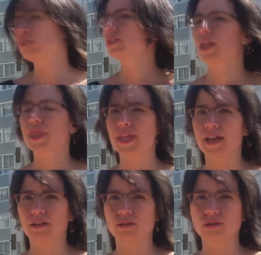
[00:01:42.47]
y los
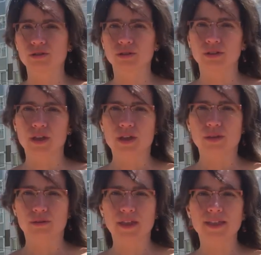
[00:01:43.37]
ancianos,
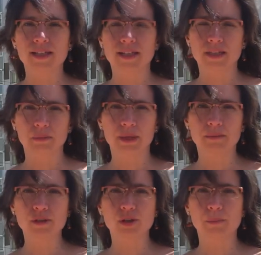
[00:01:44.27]
ciudades en las que
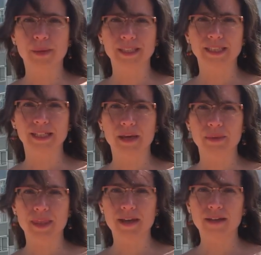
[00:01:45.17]
podamos compartir la
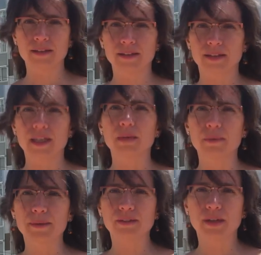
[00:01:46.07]
vida y
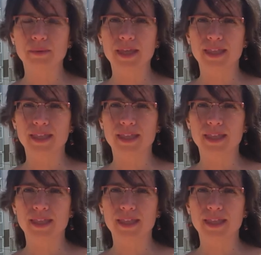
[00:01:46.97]
vivir una vida